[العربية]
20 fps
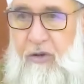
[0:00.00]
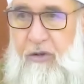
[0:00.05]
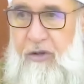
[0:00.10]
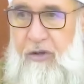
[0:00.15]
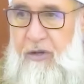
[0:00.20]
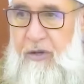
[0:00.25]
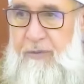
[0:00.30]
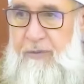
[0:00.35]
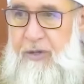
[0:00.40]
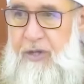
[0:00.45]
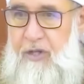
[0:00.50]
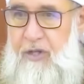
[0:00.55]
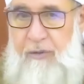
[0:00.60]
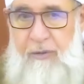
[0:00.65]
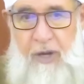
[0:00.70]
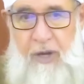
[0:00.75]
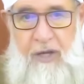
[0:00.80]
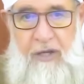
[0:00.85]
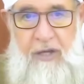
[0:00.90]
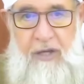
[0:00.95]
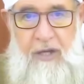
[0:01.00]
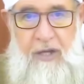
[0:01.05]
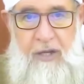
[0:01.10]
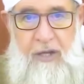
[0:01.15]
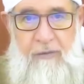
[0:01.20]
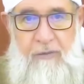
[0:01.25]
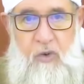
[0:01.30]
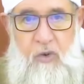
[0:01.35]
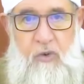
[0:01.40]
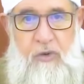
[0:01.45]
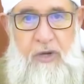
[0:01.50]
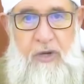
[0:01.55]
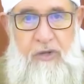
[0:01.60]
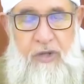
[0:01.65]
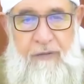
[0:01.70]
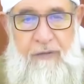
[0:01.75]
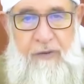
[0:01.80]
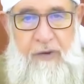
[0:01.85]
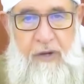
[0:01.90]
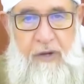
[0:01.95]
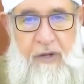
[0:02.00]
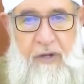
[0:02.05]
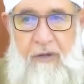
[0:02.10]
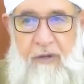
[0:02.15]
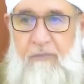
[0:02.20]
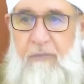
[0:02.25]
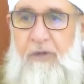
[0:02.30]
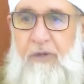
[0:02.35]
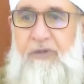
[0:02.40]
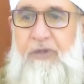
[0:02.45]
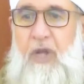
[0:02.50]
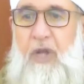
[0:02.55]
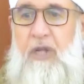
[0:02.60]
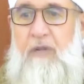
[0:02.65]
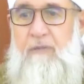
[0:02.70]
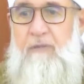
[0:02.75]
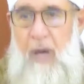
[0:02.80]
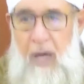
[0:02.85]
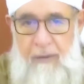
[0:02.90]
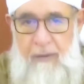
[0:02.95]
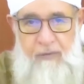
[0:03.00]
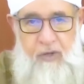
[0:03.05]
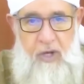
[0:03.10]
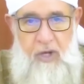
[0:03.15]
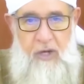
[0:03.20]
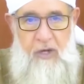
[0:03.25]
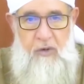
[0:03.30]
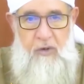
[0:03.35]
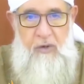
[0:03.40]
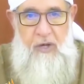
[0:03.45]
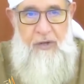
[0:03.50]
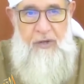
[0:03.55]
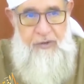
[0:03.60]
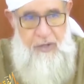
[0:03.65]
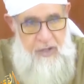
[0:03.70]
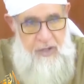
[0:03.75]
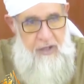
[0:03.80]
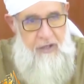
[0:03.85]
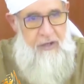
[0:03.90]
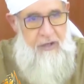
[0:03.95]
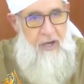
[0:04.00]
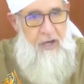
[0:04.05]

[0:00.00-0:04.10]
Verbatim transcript: اخذ الخبزه تبعي بكون اختفى بطلت ما عبدي بدي اكل اعطيني